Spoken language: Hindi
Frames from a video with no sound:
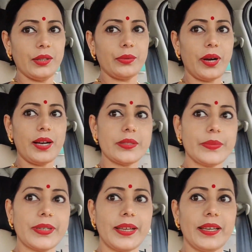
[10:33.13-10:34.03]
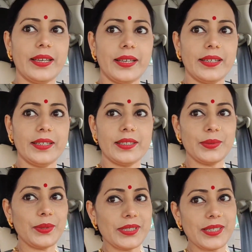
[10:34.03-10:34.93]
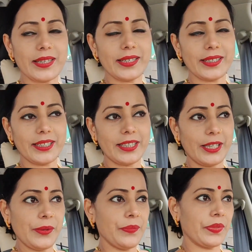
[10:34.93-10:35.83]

तो वहाँ हस्बैंड गए हैं स्वीट्स देने के लिए